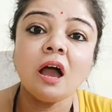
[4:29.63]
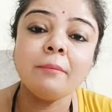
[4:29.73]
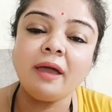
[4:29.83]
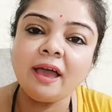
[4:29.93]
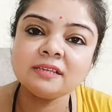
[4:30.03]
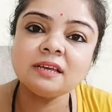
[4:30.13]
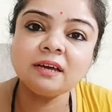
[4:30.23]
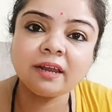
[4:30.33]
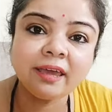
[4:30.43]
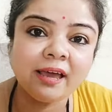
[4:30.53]
हम ऐसा
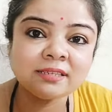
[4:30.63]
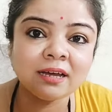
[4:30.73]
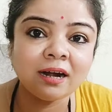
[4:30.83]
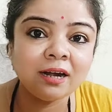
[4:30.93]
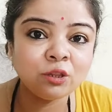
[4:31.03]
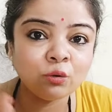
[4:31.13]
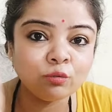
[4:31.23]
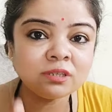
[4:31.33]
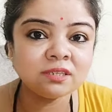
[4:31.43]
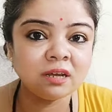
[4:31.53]
करके ऐसा कर ले तो
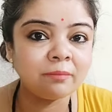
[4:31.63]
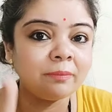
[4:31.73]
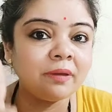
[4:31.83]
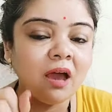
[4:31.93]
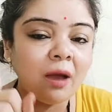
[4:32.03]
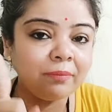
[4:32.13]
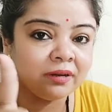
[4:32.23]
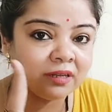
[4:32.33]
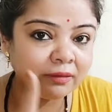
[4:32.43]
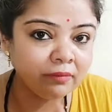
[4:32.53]
उस चरमे पे आप
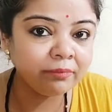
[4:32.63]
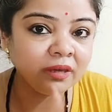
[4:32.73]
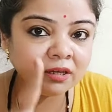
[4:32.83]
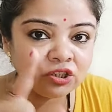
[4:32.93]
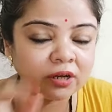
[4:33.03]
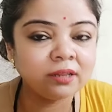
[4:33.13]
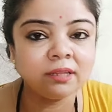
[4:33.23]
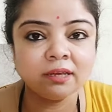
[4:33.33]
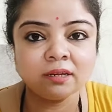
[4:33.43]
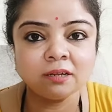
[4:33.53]
इनकी मम्मी की शक्ल
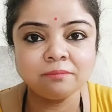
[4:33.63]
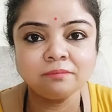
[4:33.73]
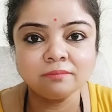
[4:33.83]
देखना